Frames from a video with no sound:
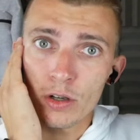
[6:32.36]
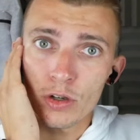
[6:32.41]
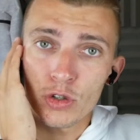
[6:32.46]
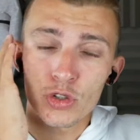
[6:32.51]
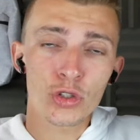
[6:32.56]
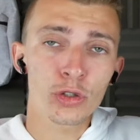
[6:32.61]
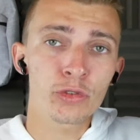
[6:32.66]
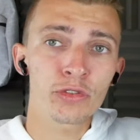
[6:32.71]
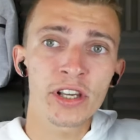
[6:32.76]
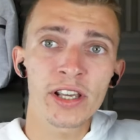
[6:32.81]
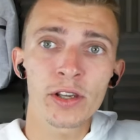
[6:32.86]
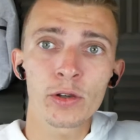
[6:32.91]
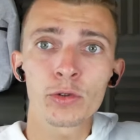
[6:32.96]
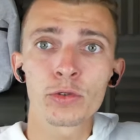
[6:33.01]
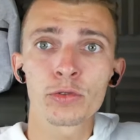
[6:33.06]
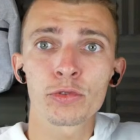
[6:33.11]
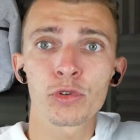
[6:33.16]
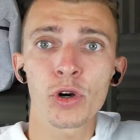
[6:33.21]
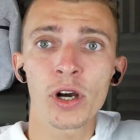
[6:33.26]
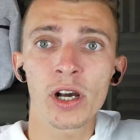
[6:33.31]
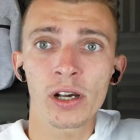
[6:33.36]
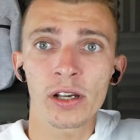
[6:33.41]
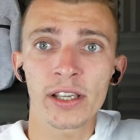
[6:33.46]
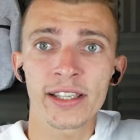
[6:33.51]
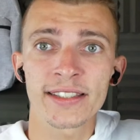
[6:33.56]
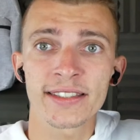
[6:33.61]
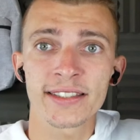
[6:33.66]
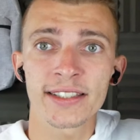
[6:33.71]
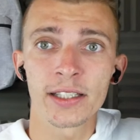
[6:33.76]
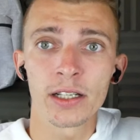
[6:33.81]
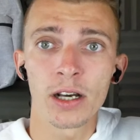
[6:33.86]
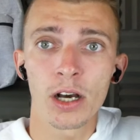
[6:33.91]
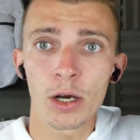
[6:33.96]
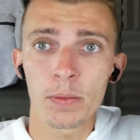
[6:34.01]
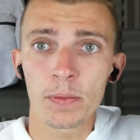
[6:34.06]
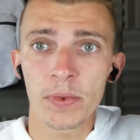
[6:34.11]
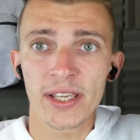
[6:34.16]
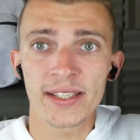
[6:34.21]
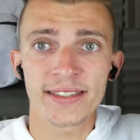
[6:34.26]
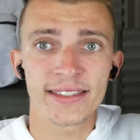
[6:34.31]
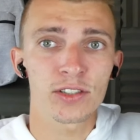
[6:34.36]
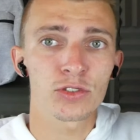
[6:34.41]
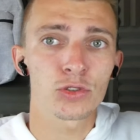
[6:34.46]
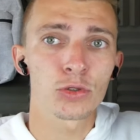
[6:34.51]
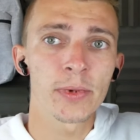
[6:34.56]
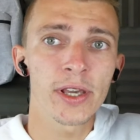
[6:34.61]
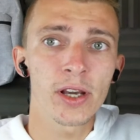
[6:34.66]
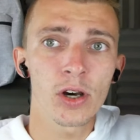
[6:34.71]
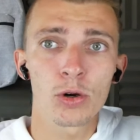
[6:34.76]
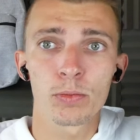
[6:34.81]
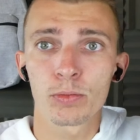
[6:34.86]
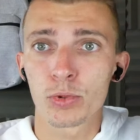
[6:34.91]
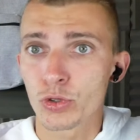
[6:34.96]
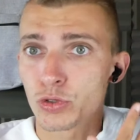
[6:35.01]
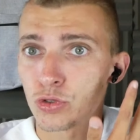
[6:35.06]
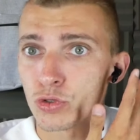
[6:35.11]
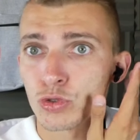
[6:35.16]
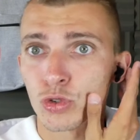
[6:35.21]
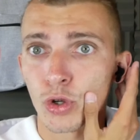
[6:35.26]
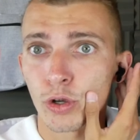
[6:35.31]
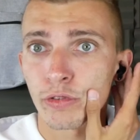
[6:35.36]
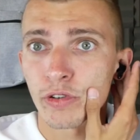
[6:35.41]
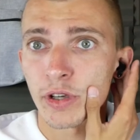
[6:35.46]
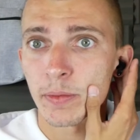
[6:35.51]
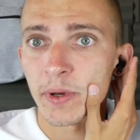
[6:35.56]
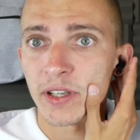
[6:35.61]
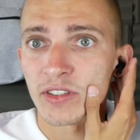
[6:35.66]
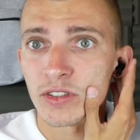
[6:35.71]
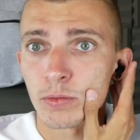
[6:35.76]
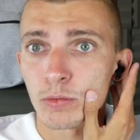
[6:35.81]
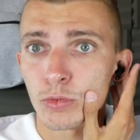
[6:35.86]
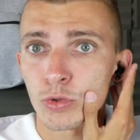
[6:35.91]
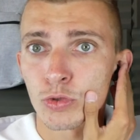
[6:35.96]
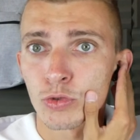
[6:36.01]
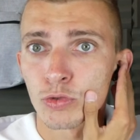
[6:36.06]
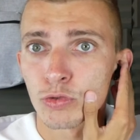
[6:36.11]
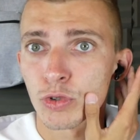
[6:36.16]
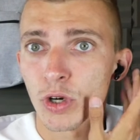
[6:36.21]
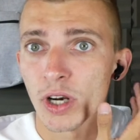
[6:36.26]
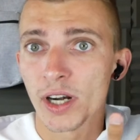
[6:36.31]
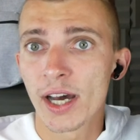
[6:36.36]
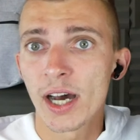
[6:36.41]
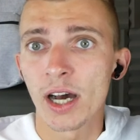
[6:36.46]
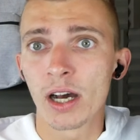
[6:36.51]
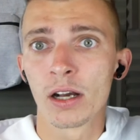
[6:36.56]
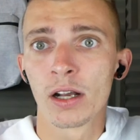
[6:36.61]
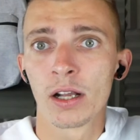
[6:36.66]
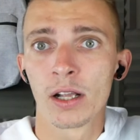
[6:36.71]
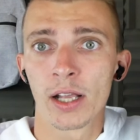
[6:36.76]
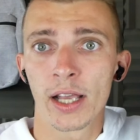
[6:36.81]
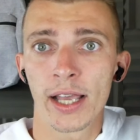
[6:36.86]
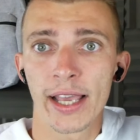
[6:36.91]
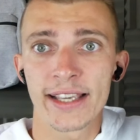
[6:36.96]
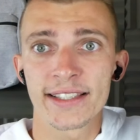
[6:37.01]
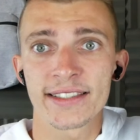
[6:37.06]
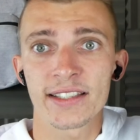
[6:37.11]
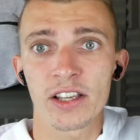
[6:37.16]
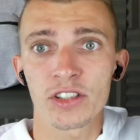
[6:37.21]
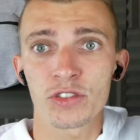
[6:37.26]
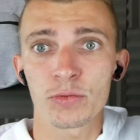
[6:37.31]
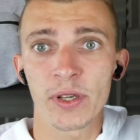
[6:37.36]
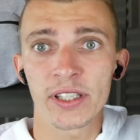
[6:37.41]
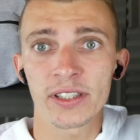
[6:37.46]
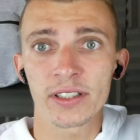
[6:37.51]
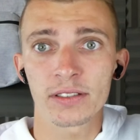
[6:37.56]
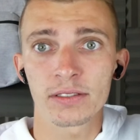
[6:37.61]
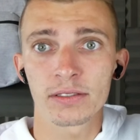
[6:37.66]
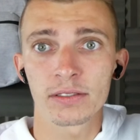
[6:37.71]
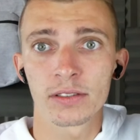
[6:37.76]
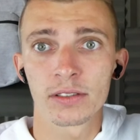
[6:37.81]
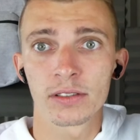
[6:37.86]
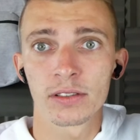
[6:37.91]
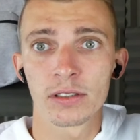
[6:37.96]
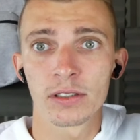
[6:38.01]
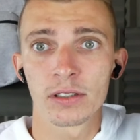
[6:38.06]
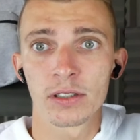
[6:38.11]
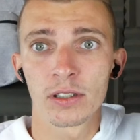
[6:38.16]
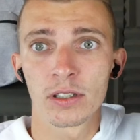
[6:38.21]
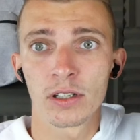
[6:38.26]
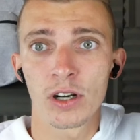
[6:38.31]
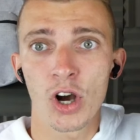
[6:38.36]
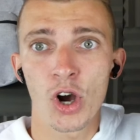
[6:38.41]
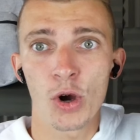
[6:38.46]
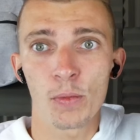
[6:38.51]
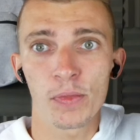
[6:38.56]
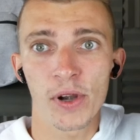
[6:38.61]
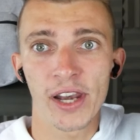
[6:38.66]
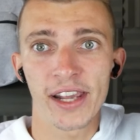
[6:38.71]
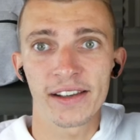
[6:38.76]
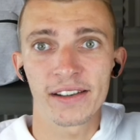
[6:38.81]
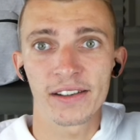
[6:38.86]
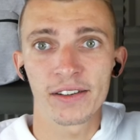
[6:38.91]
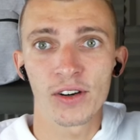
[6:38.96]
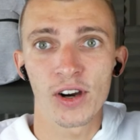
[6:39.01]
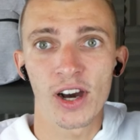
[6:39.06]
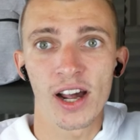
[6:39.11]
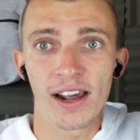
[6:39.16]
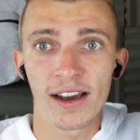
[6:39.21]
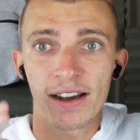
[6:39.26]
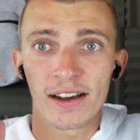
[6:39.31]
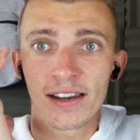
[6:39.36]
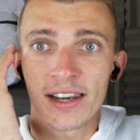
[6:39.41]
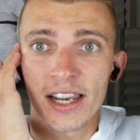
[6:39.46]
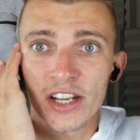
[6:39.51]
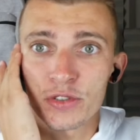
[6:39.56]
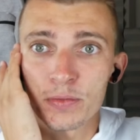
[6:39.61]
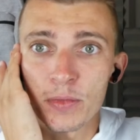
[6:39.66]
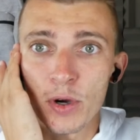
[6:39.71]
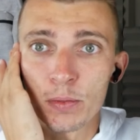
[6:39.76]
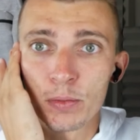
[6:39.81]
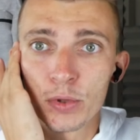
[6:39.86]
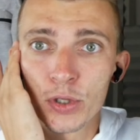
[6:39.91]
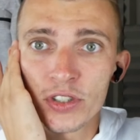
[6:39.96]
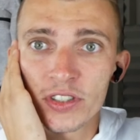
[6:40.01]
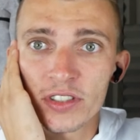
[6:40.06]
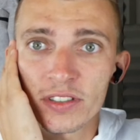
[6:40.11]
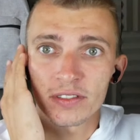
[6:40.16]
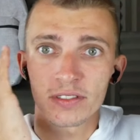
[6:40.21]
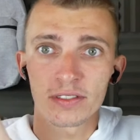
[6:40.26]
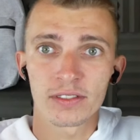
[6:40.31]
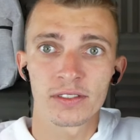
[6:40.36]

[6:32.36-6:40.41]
Je fais une fois ici, hop, et ça se met en pause. Je refais par exemple une fois là et ça va se mettre en play. Voilà, là je mets en pause.